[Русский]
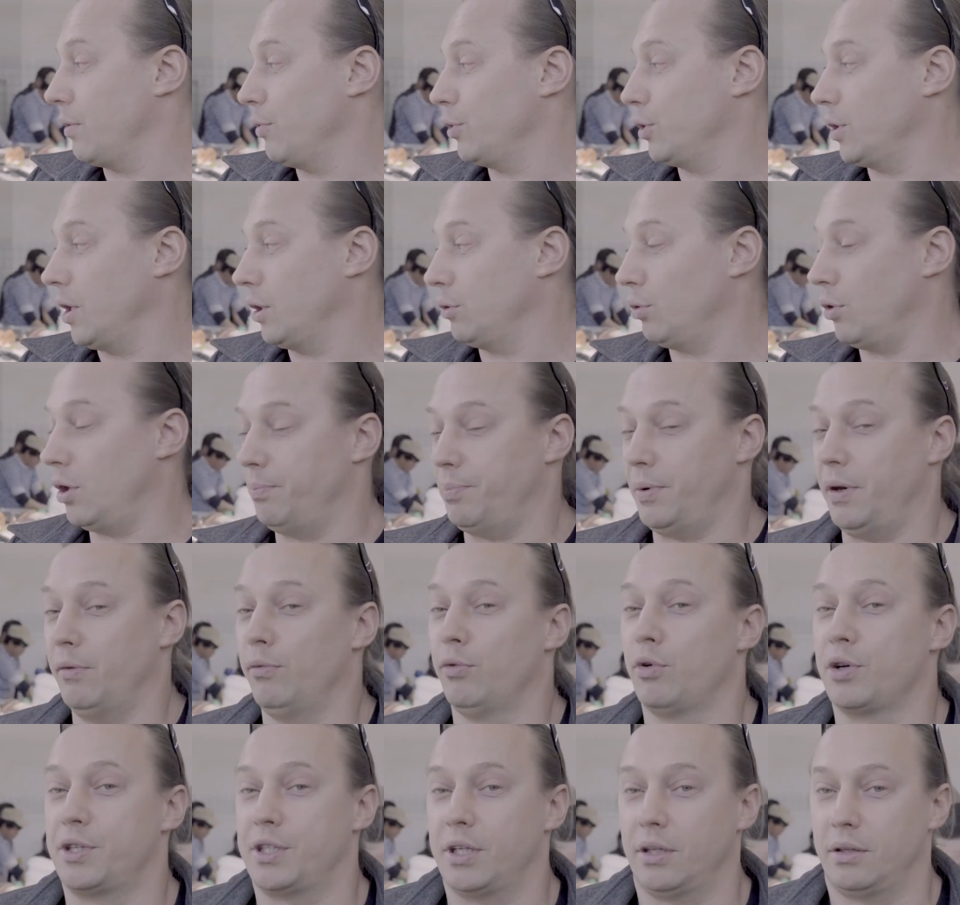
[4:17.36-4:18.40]
вот, которые
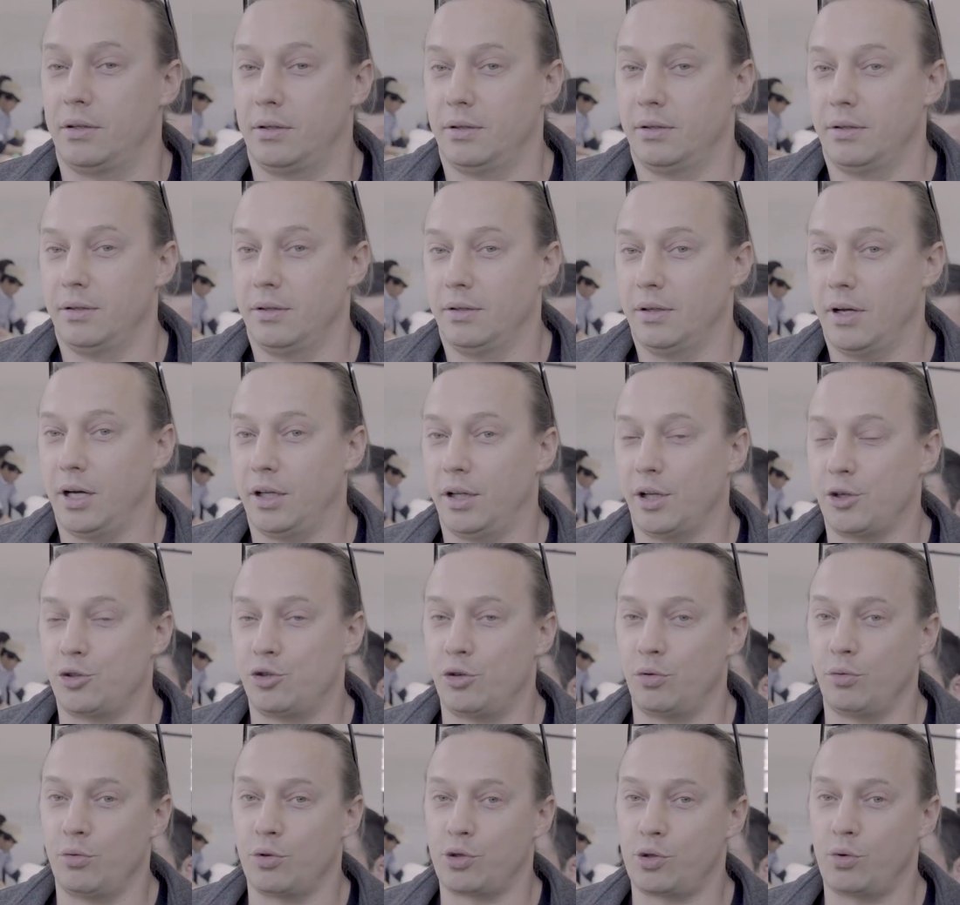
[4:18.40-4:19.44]
привозят
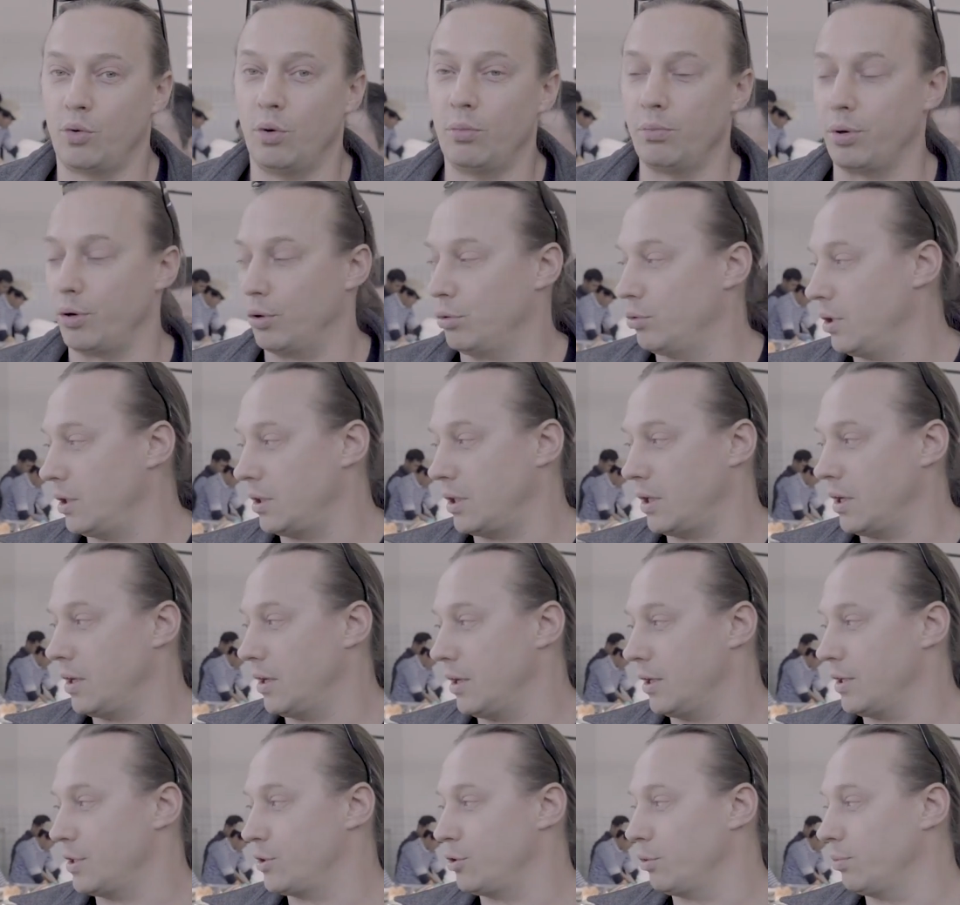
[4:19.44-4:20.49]
охлажденную скумбрию, но
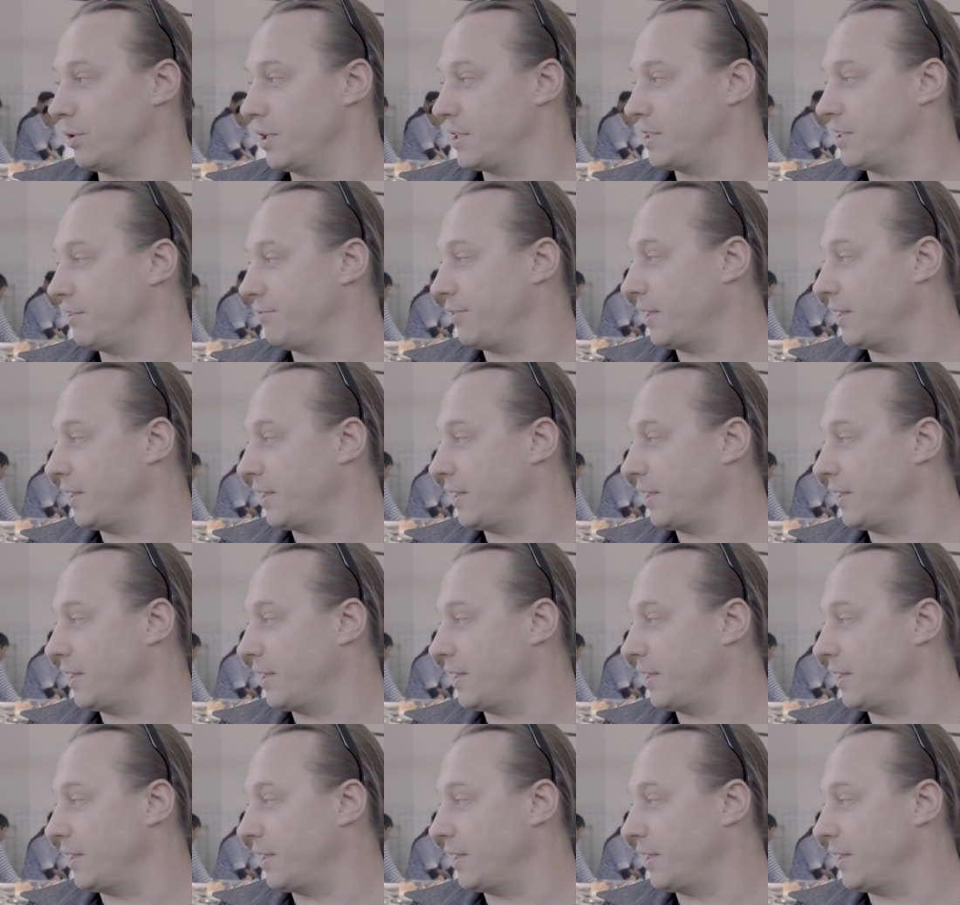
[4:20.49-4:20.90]
это из области